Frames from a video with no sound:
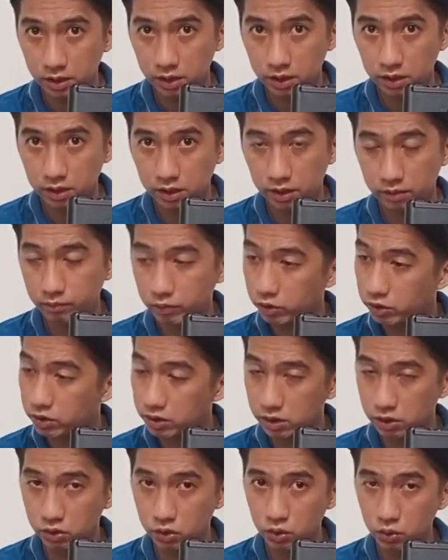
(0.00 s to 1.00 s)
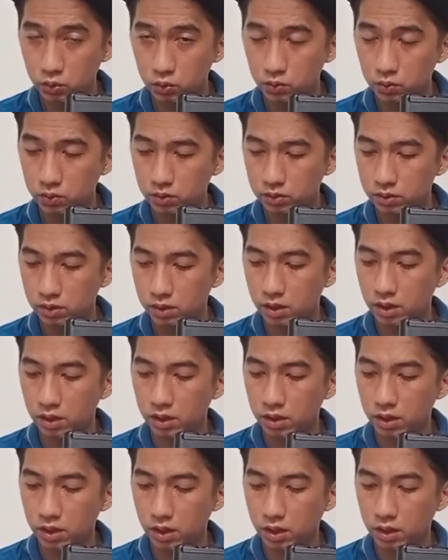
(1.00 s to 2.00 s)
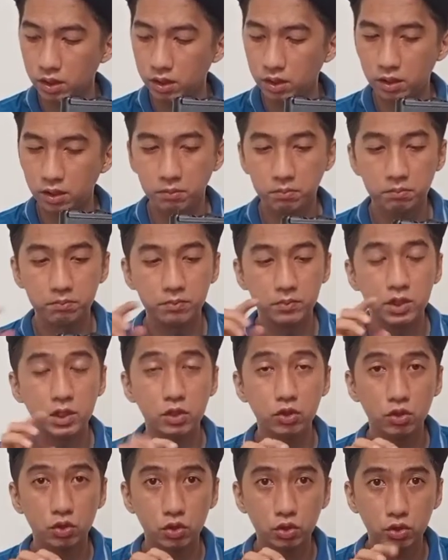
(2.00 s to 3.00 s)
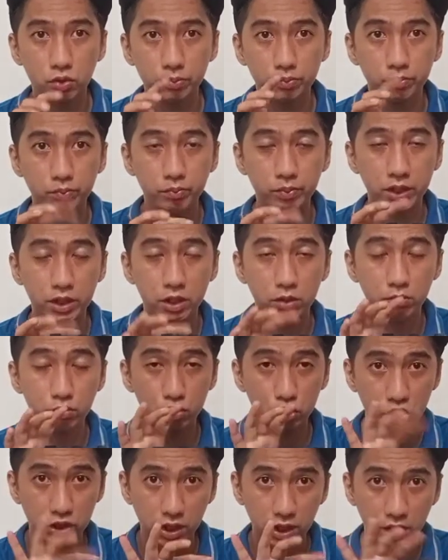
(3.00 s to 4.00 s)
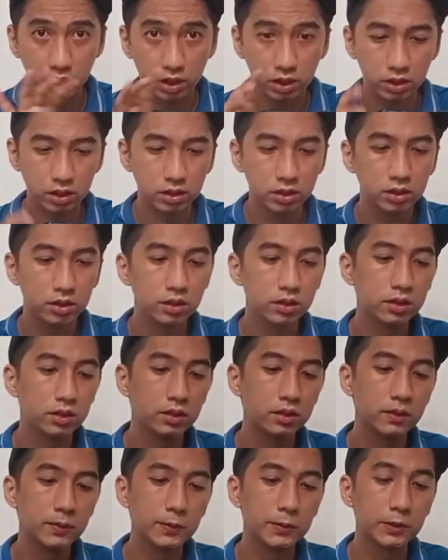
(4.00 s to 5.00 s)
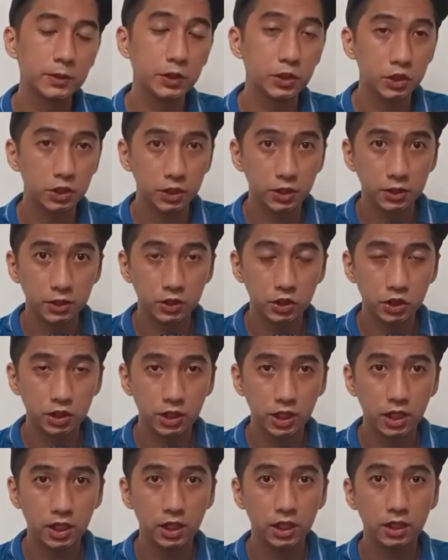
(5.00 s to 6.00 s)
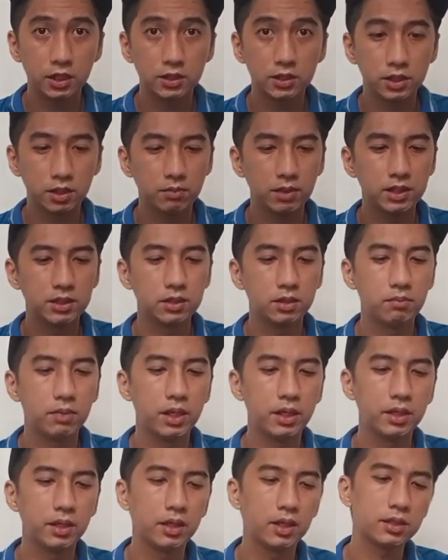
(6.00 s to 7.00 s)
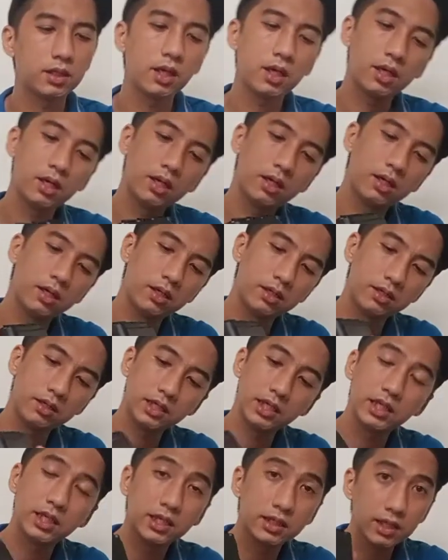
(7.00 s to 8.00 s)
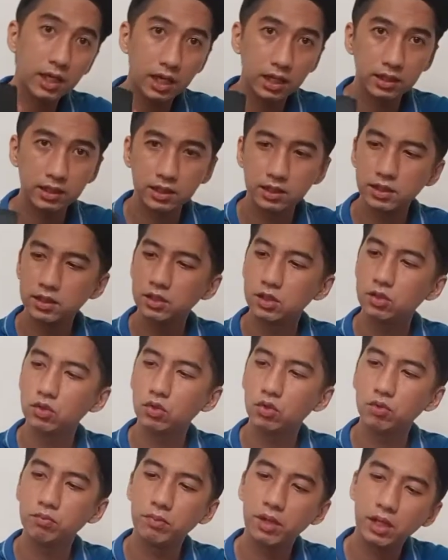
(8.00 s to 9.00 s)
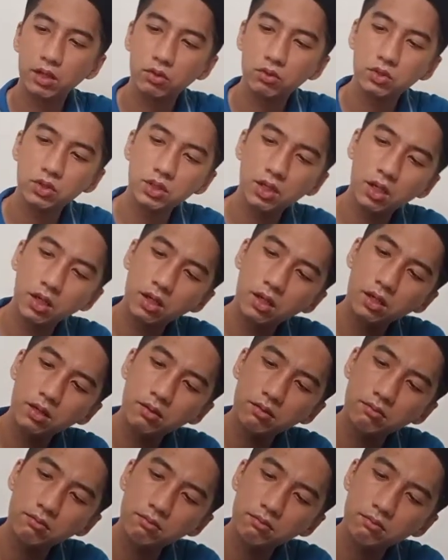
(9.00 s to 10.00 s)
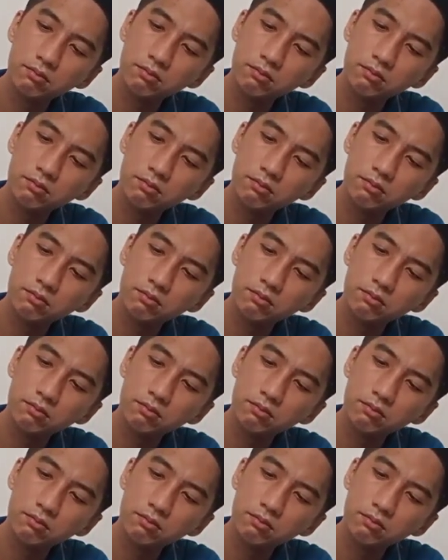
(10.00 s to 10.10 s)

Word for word: aircraft or sa drone. Um, dito, pwede mo siyang i-charge ng sabay-sabay. At ang kinagandahan kasi nito, meron siyang